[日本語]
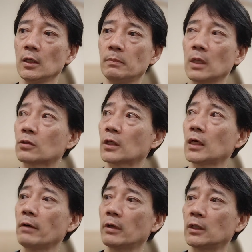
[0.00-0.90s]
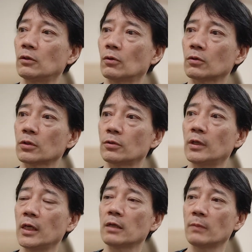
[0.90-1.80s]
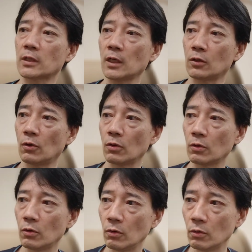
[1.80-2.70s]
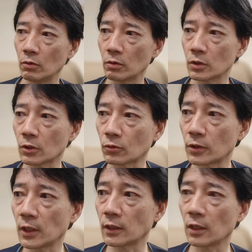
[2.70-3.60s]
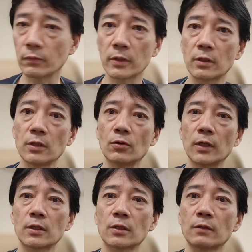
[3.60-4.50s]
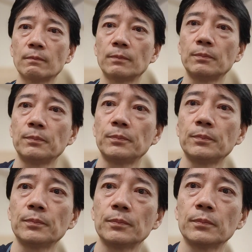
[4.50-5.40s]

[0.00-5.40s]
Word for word: まあ、月替わりの種でね、しっかりと仕事していきたいと思います。以上です。はい